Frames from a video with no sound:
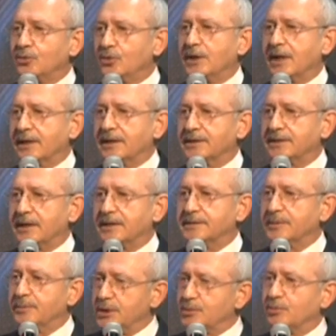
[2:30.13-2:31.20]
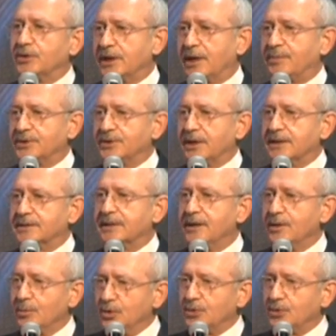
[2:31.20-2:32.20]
dünya kazansın. Biz bunu yapacağız.